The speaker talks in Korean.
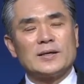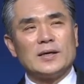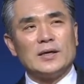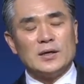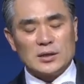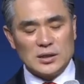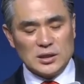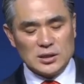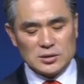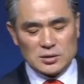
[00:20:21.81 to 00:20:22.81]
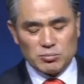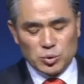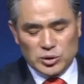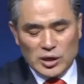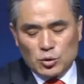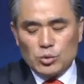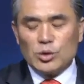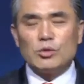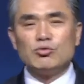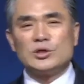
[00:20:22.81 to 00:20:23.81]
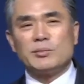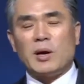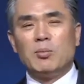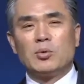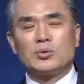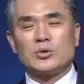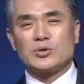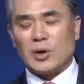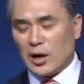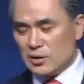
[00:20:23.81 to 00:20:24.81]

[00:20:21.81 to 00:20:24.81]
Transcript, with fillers: 그러니까 이 뭐 대통령이 우리 집에 한 번 오셨어.